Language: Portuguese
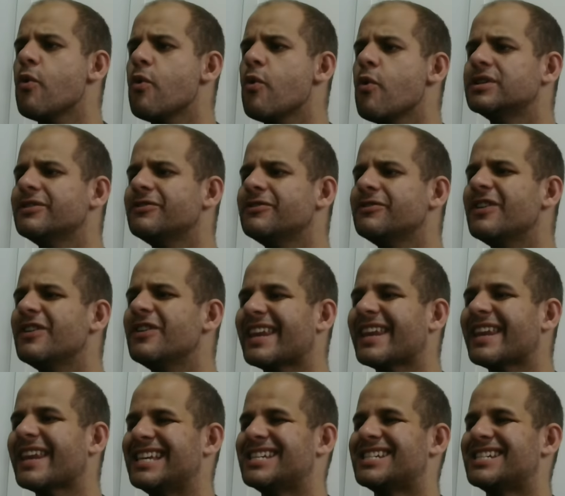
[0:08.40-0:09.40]

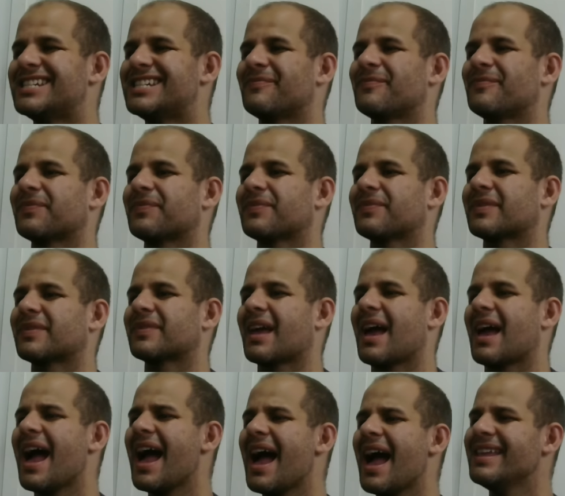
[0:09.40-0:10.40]
diferente.
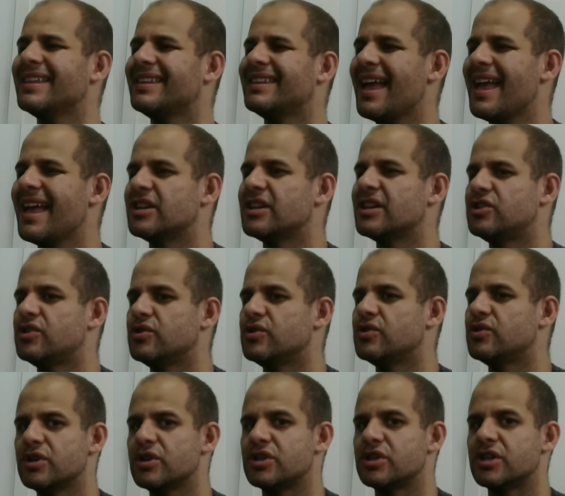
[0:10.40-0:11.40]
A ideia de
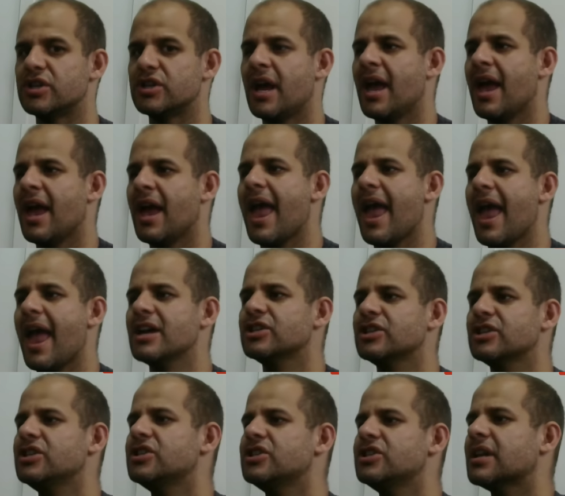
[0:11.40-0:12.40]
hoje é a
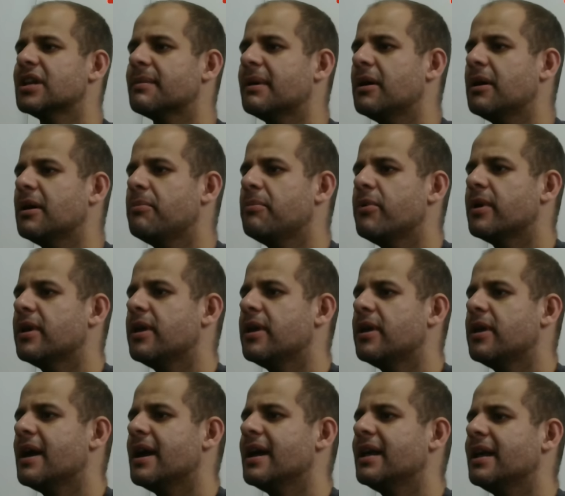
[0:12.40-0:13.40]
gente trabalhar um
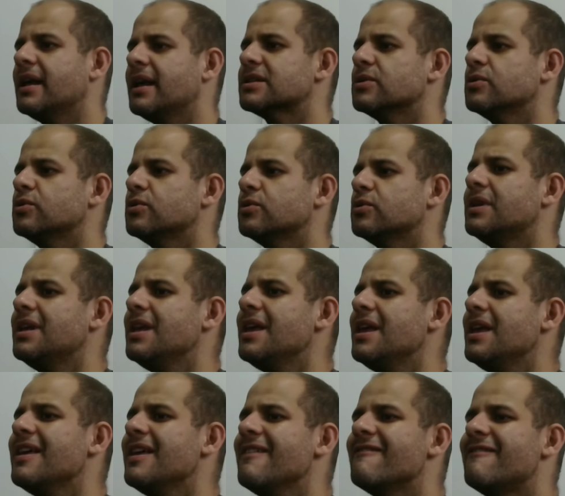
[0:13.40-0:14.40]
pouquinho a relação do que,
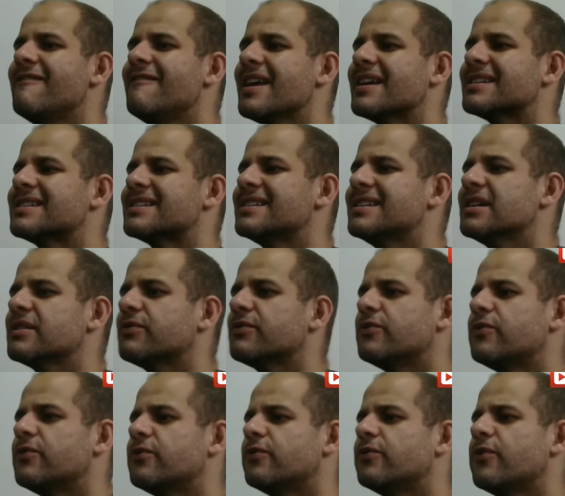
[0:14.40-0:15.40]
que vem a ser
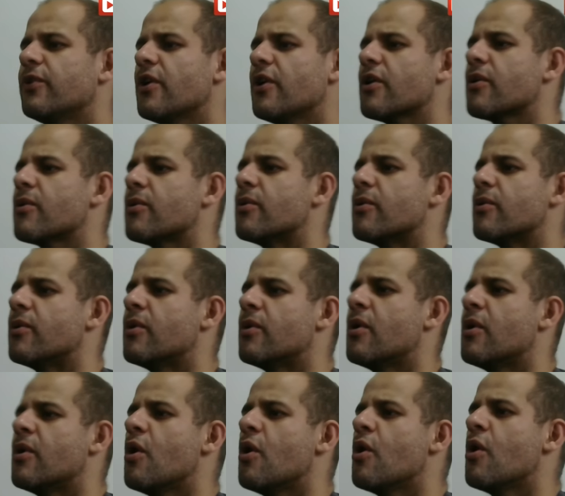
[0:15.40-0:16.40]
foco,
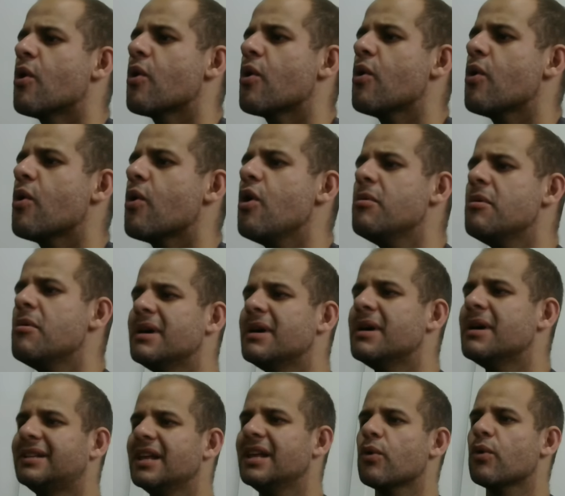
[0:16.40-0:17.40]
como
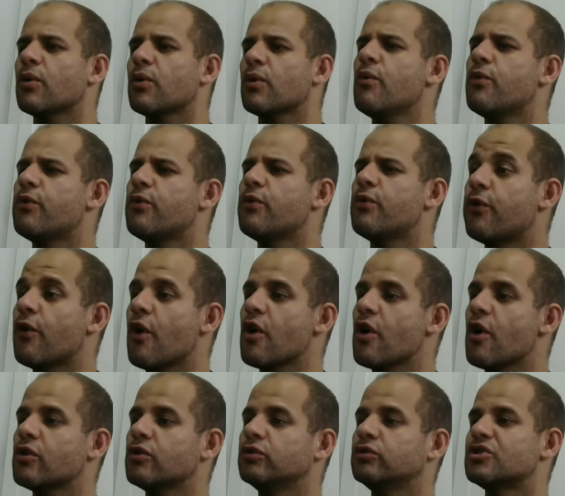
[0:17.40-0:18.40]
manter o
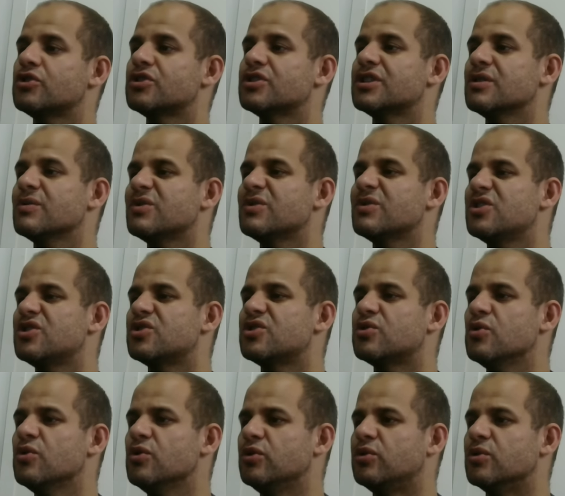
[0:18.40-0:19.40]
foco nos seus
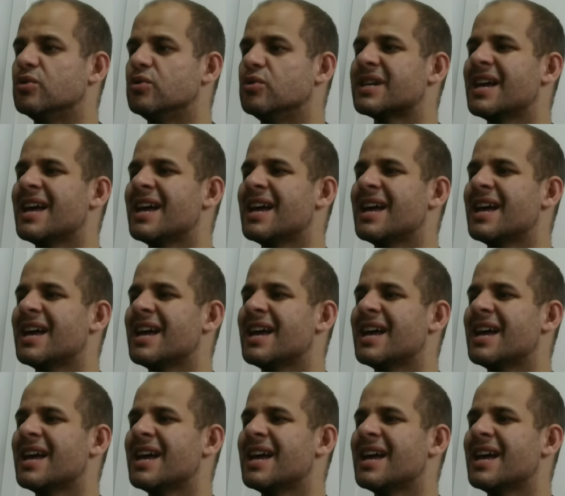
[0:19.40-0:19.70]
estudos.